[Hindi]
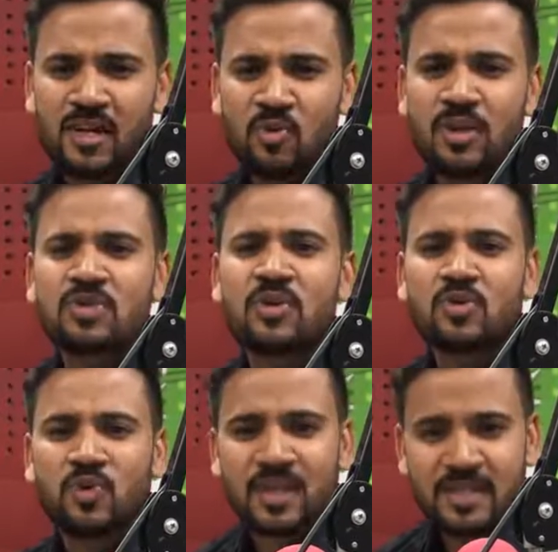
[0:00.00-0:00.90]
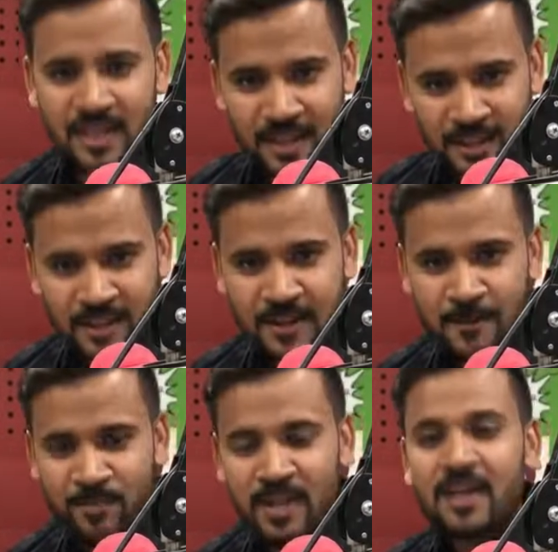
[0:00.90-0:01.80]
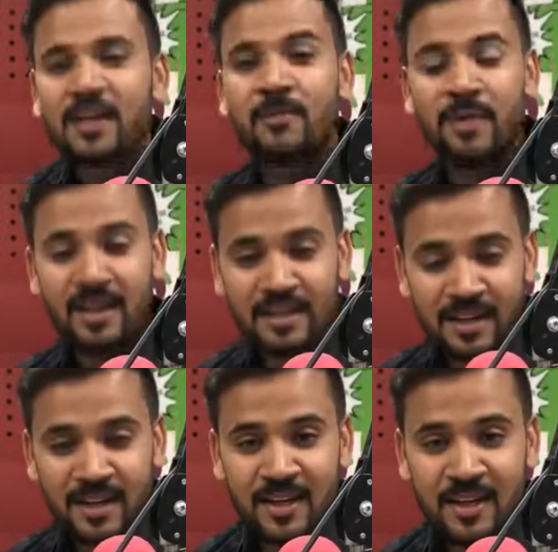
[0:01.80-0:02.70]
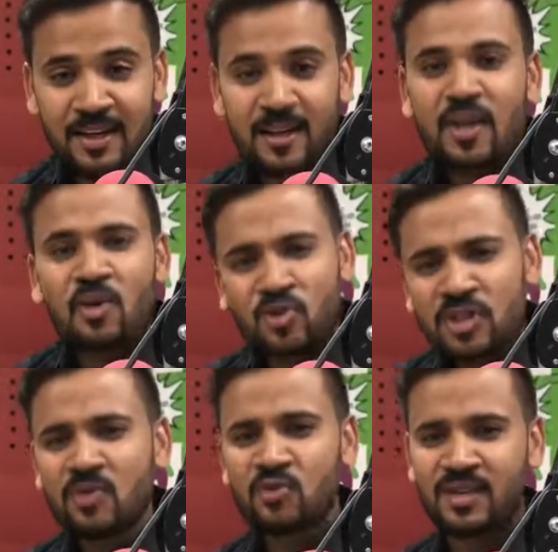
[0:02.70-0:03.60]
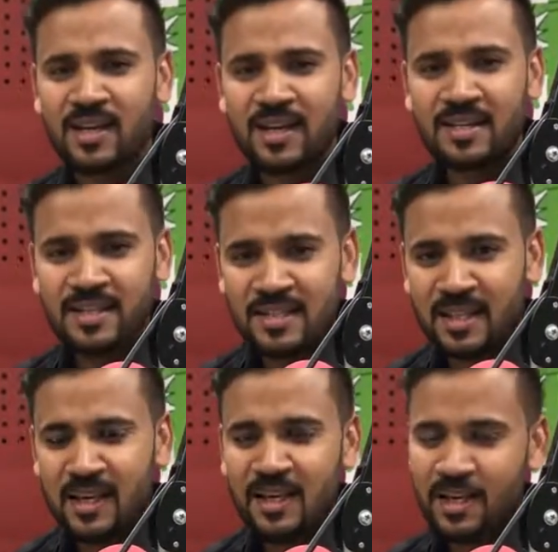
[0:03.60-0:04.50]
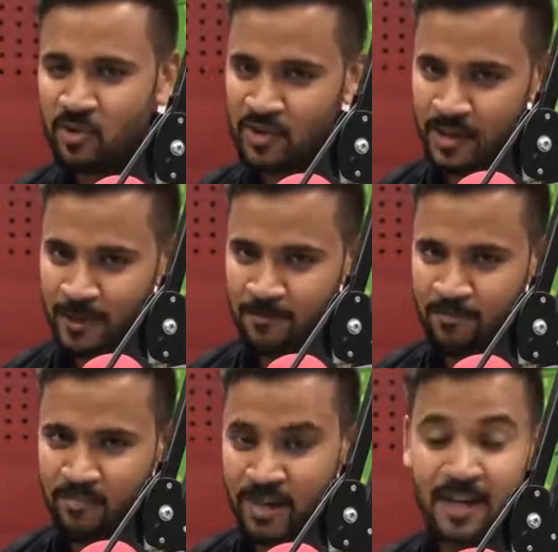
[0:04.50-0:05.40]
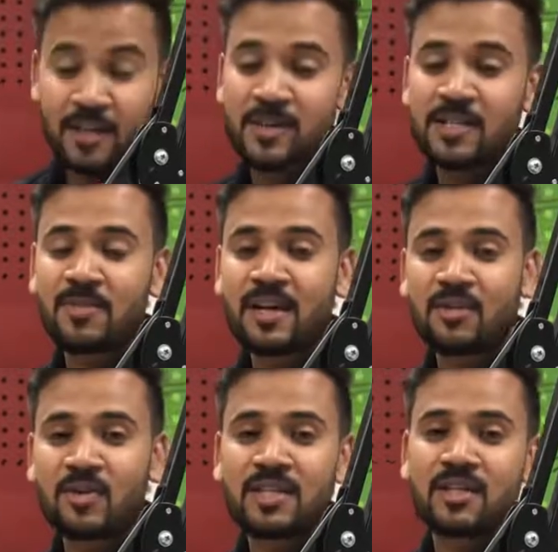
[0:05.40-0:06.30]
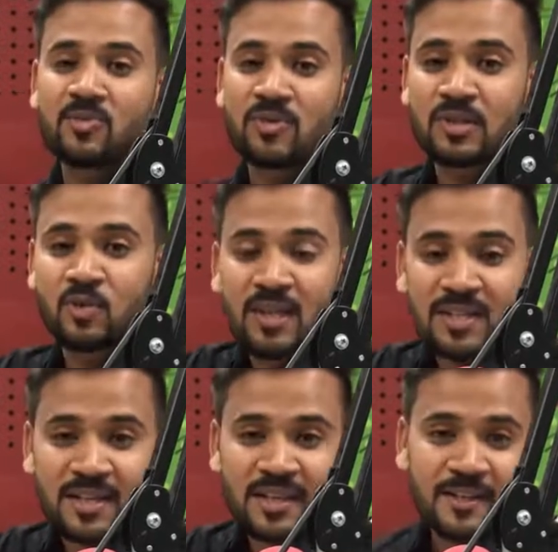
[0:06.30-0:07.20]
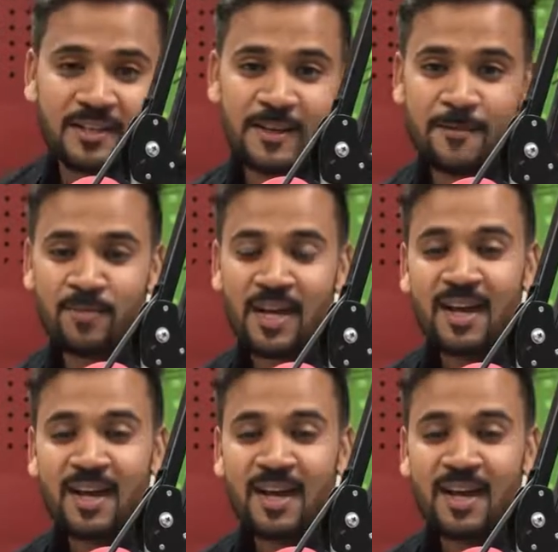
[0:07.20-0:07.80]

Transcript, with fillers: कि क्यों ना इसको एक सोने का सिक्का देते हैं ये मेहनत करेगा कुछ ना कुछ करेगा इसकी ज़िंदगी ठीक हो जाएगी भिखारी पास में आया तो राजा ने उसको एक सोने का सिक्का दे दिया